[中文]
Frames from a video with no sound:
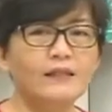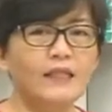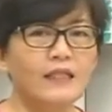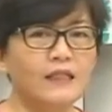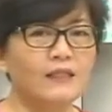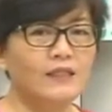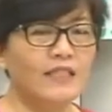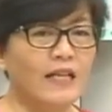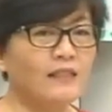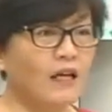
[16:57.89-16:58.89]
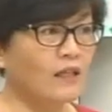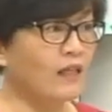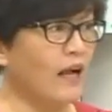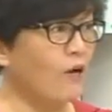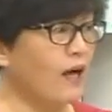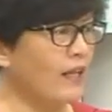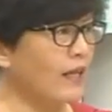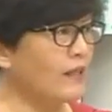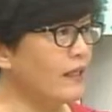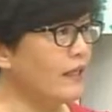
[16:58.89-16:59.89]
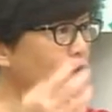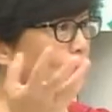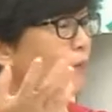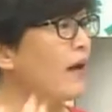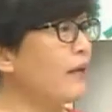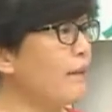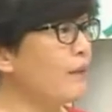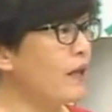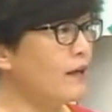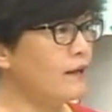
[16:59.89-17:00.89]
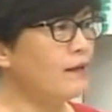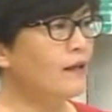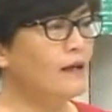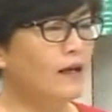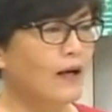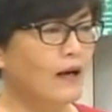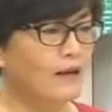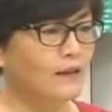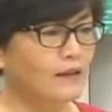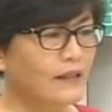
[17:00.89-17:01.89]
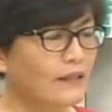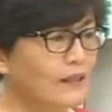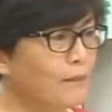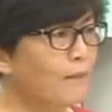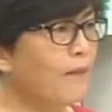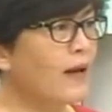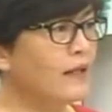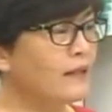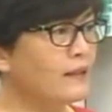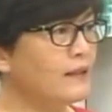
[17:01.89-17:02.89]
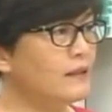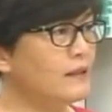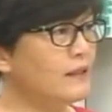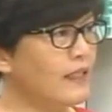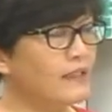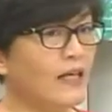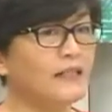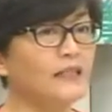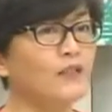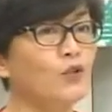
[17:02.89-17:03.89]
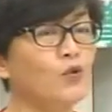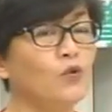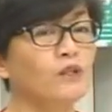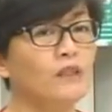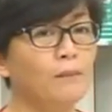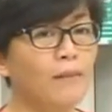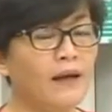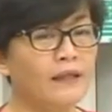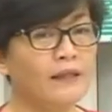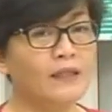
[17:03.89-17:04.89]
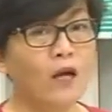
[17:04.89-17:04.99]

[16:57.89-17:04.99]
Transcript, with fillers: 这个减少的二氧化碳，你可以去卖给别人，好，那这个卖的现在其实就有这个卖的